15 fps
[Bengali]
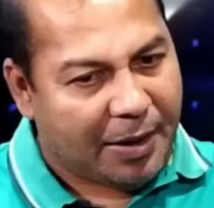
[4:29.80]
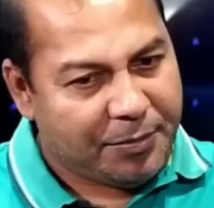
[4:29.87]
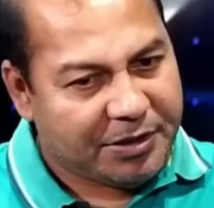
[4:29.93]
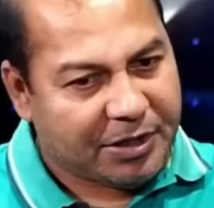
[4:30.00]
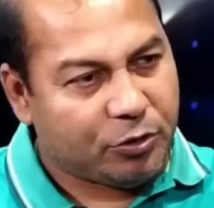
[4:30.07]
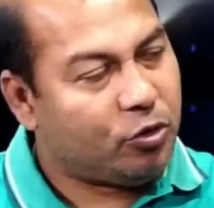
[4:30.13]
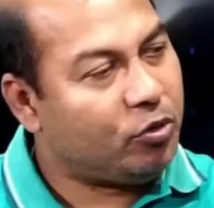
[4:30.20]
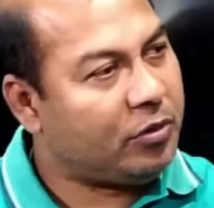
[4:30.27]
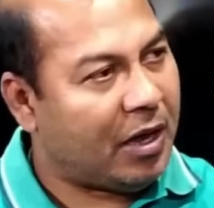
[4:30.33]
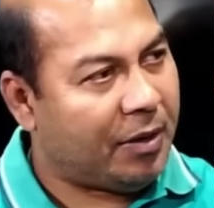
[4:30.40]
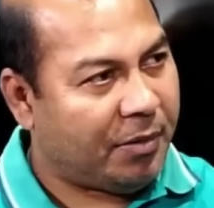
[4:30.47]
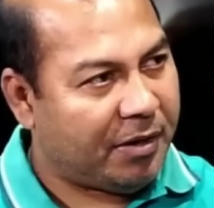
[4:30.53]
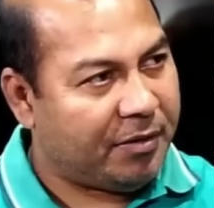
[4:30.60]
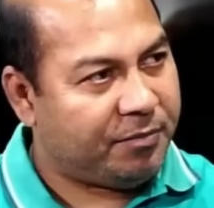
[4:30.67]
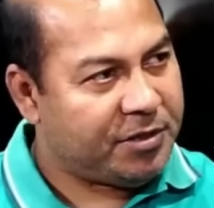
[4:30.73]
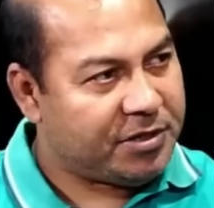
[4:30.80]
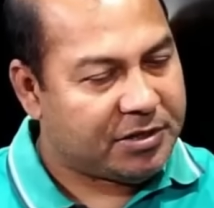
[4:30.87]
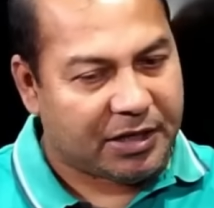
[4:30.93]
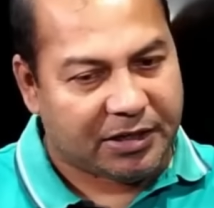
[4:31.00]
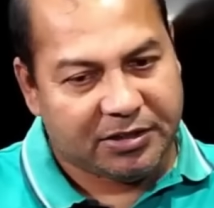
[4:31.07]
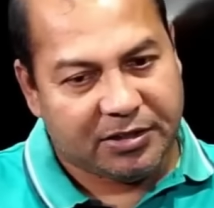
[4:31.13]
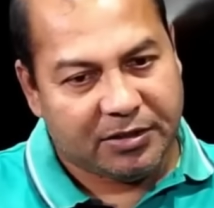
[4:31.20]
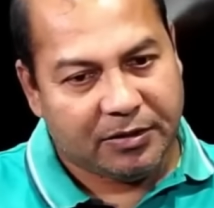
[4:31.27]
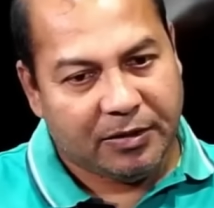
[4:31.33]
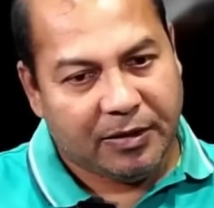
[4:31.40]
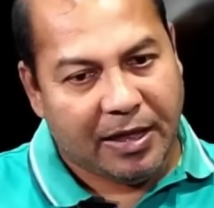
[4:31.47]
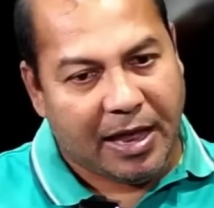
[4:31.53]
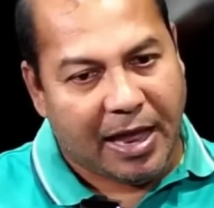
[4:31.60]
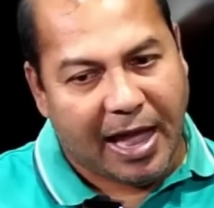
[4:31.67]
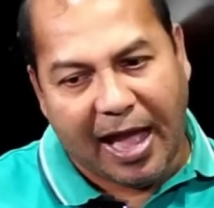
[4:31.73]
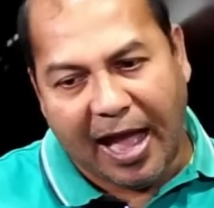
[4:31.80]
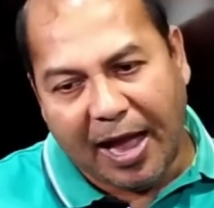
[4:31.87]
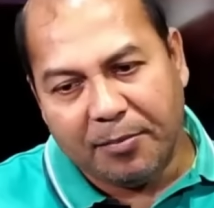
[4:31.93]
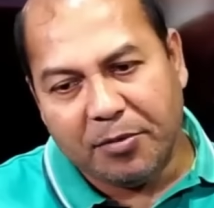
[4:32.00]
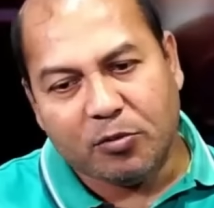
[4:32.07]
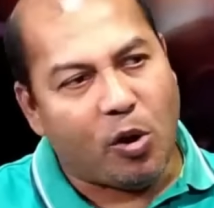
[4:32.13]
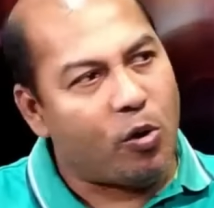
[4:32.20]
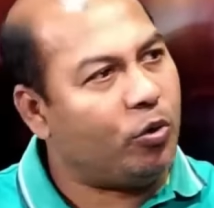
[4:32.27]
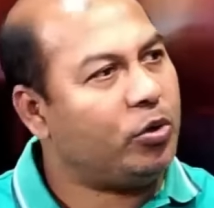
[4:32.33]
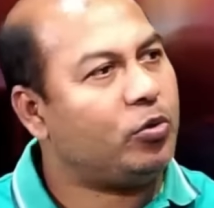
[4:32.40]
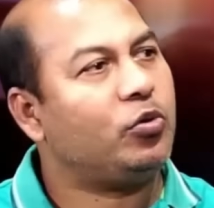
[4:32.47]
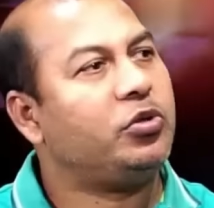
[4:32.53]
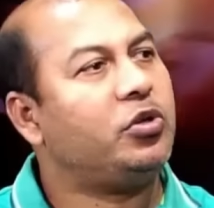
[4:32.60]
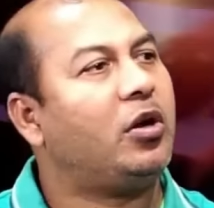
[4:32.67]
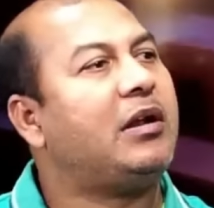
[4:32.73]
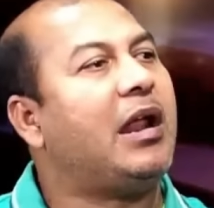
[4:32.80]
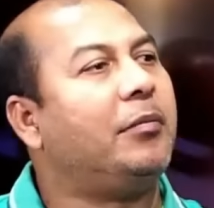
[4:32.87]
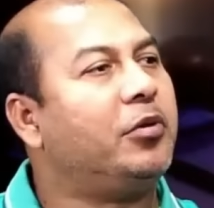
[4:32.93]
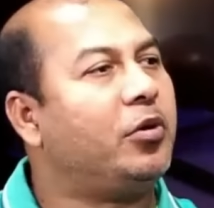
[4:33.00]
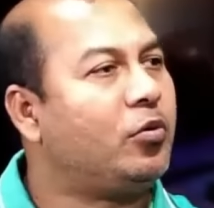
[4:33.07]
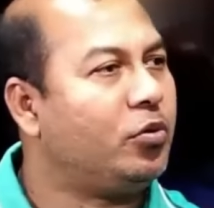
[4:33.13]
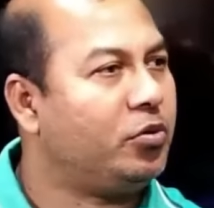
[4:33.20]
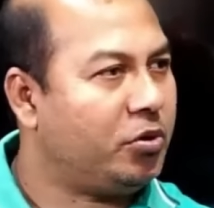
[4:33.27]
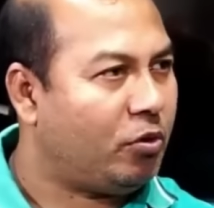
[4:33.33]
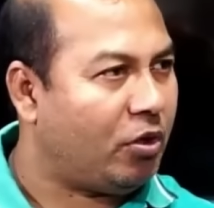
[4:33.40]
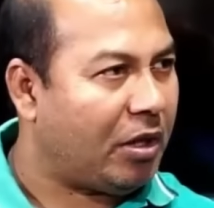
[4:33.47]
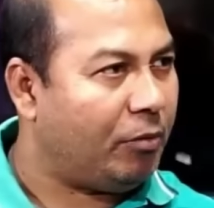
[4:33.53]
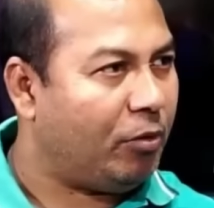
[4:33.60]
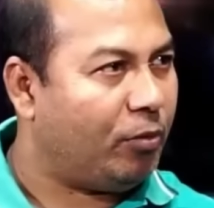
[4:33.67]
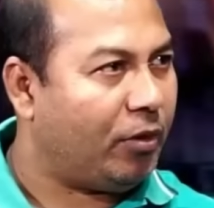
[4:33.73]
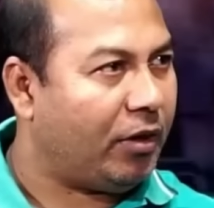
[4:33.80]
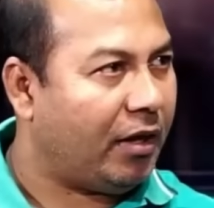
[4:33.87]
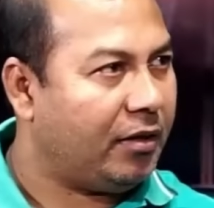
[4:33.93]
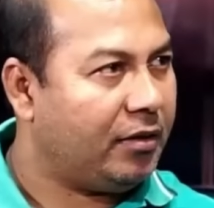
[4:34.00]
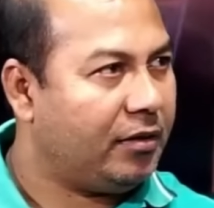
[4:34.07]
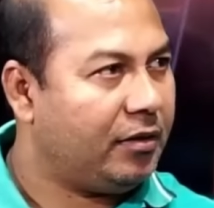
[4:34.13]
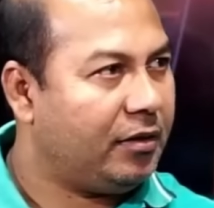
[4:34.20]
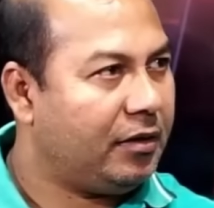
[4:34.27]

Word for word: আমি যতটুকু আমার বিশ্বাস আমি কখনোই কোনোদিন নাম দিলে কোনোদিন কথা বলবো না আচ্ছা